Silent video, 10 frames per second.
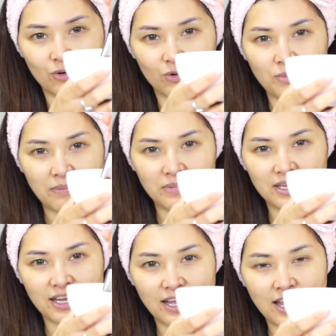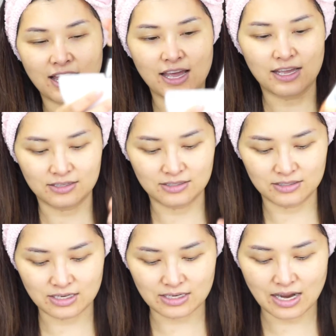แบบนี้นะคะ
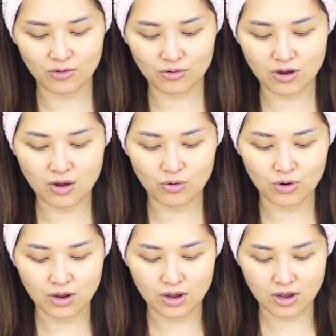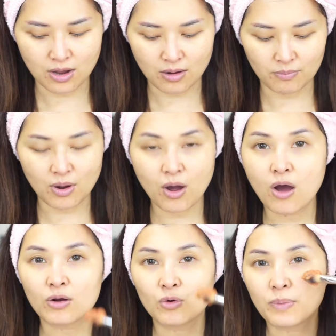แล้วเราก็เอาพอก
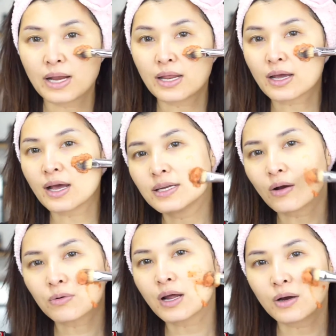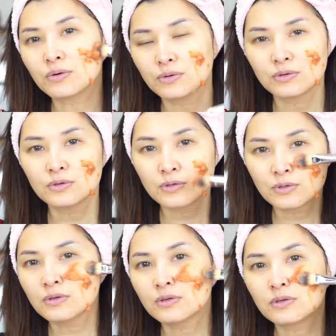ลงไปเลย
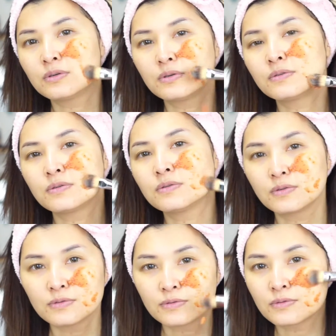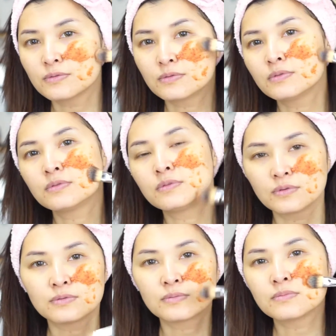
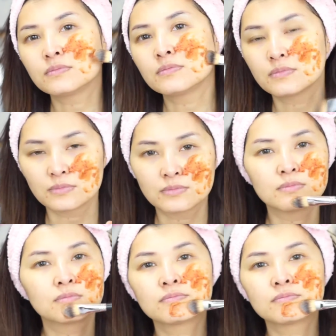ค่ะ